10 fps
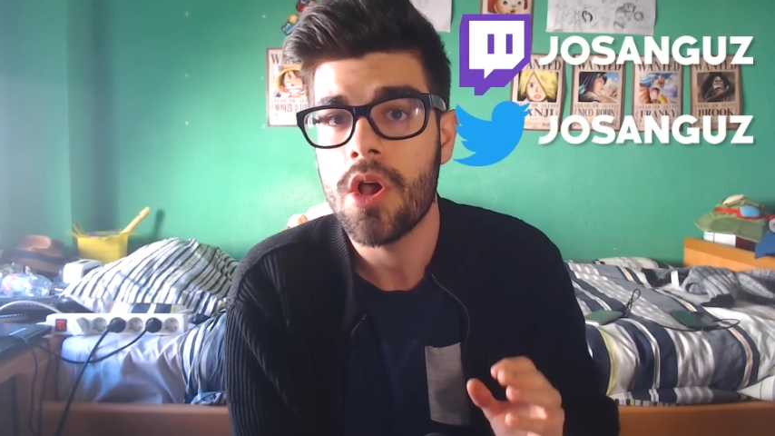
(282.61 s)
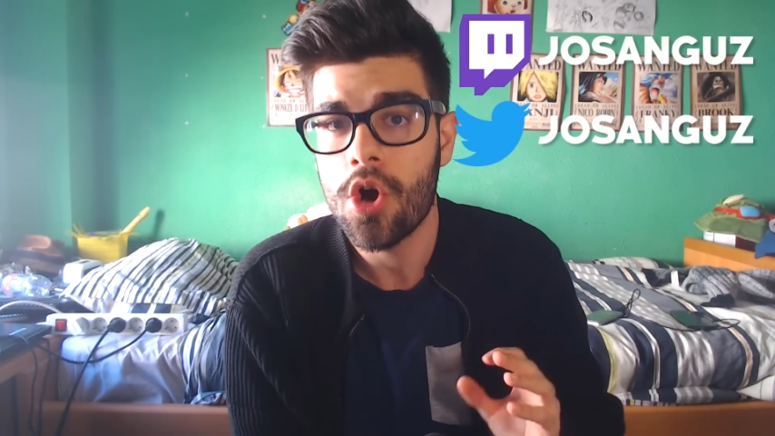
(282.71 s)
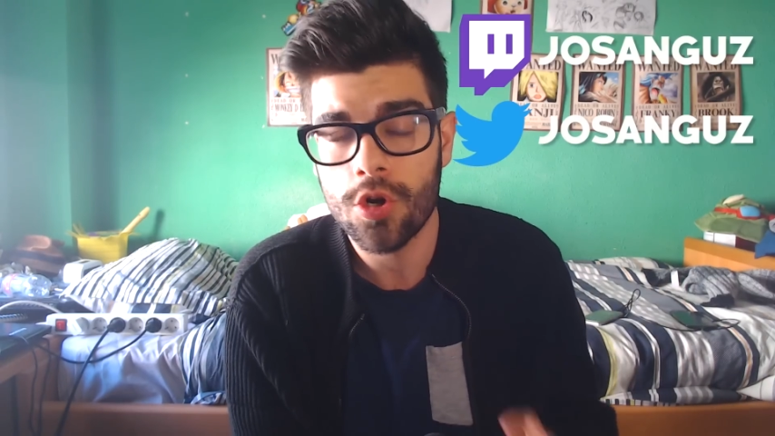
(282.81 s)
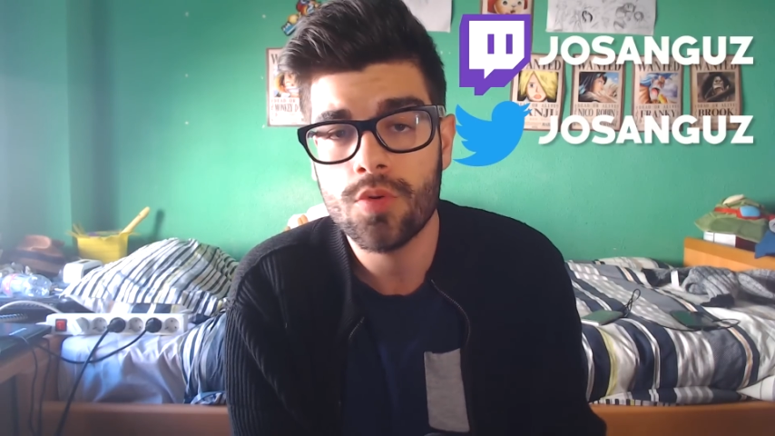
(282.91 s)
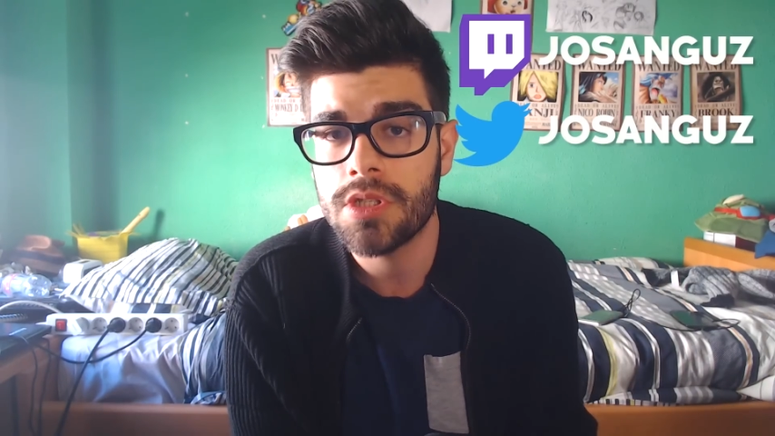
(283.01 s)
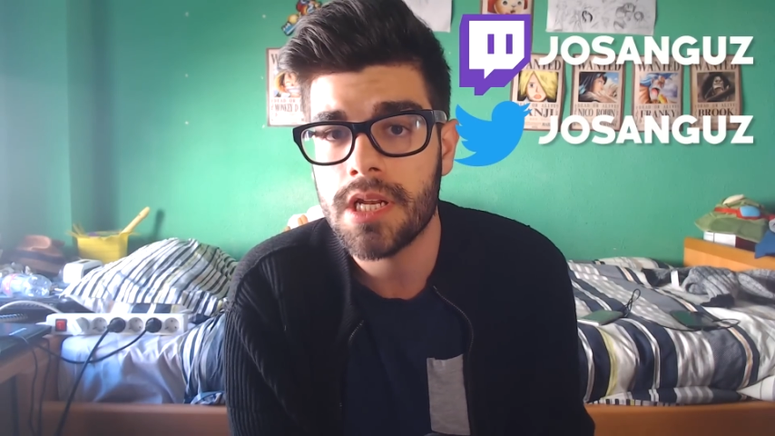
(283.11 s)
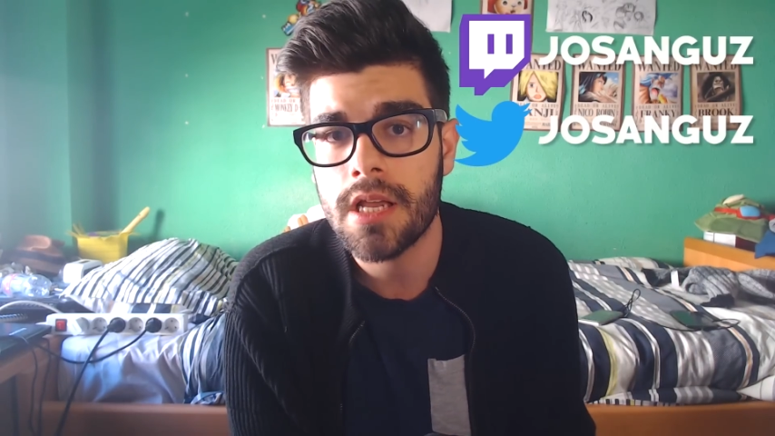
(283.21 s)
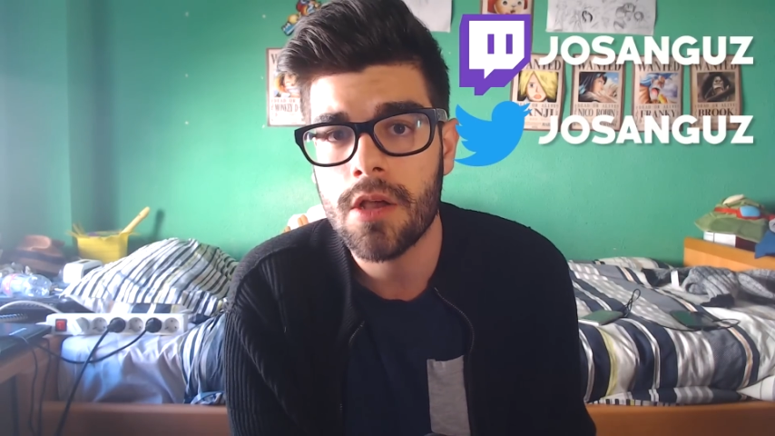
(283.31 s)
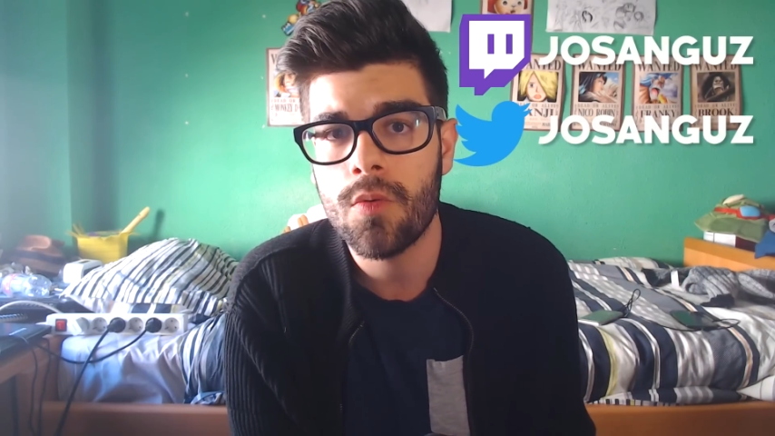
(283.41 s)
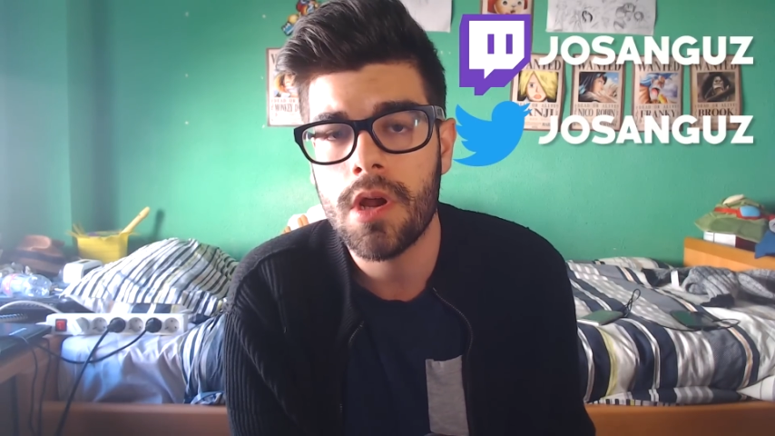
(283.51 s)
os gustaría
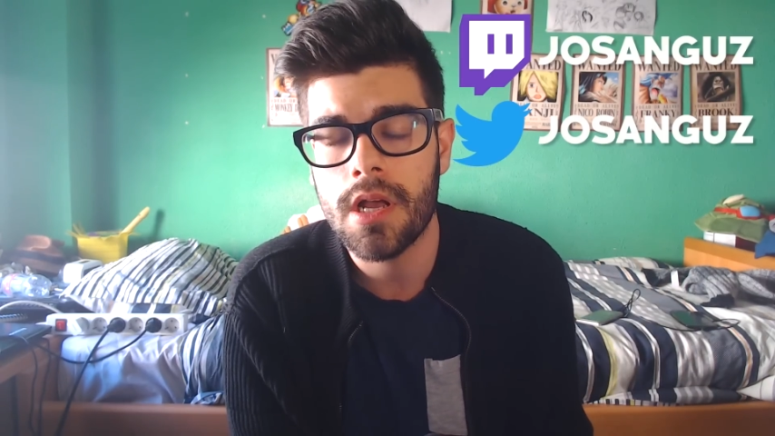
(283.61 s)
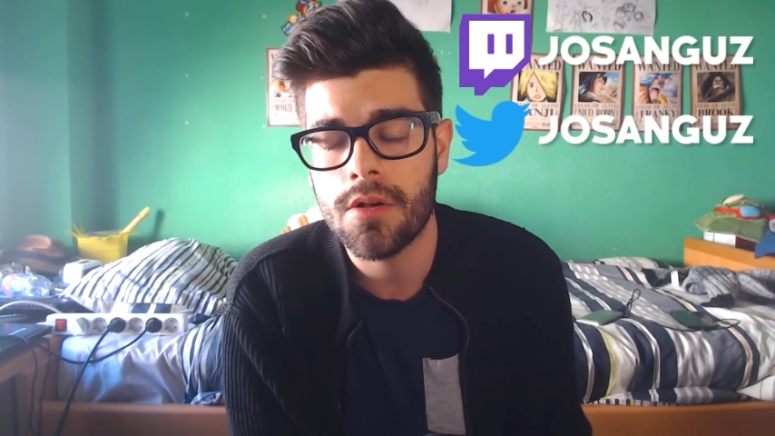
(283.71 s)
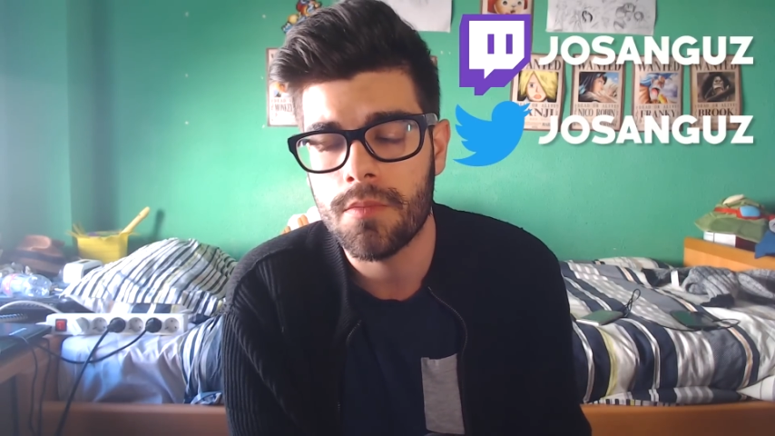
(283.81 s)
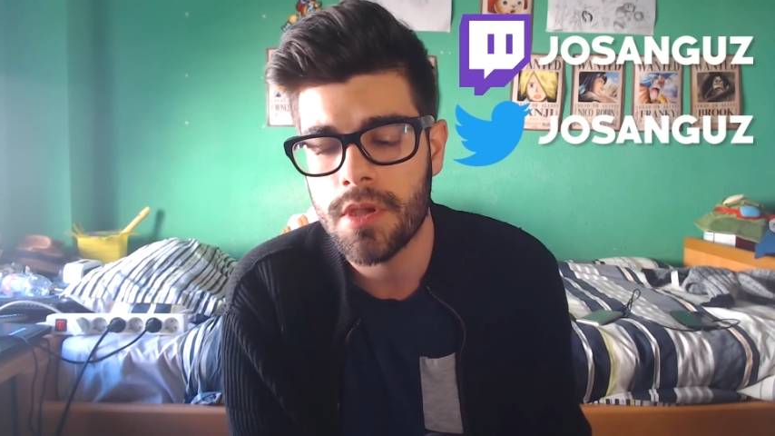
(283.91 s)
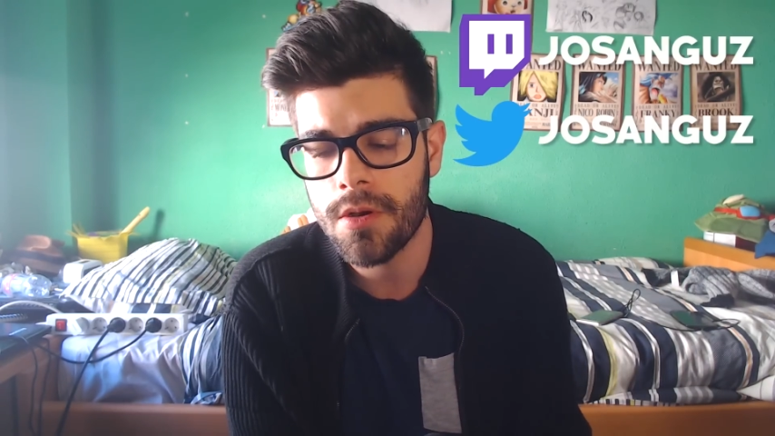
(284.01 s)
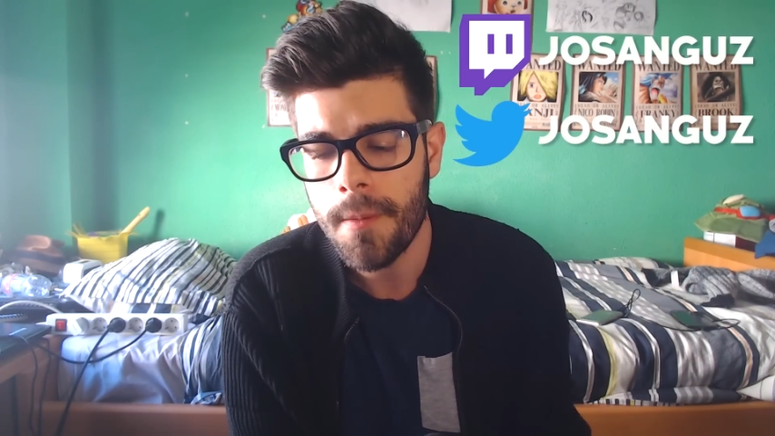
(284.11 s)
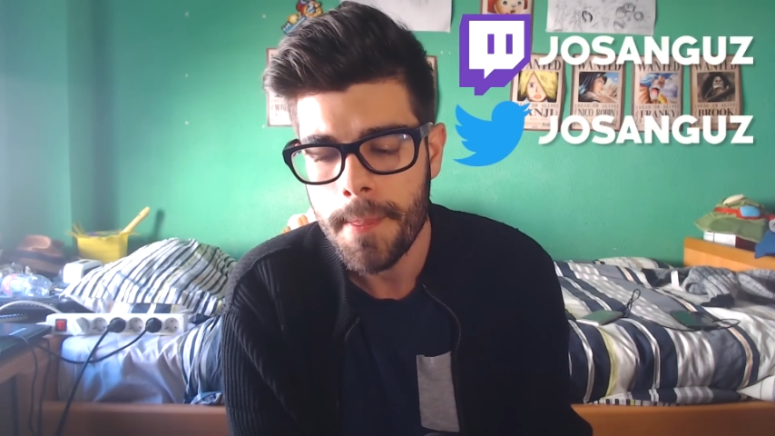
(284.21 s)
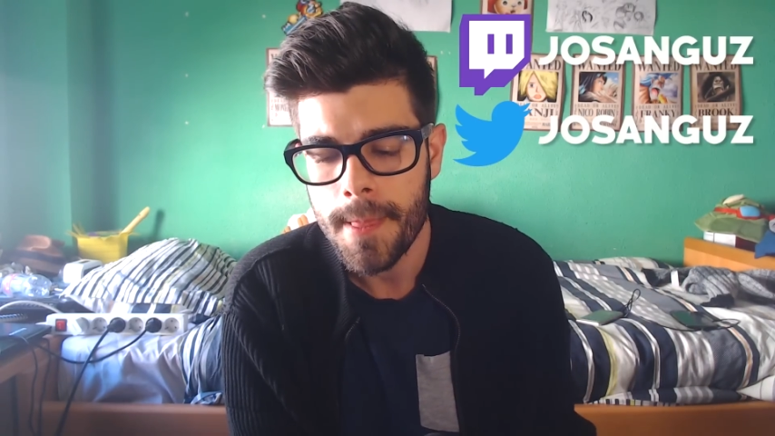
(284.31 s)
que jugara conmigo,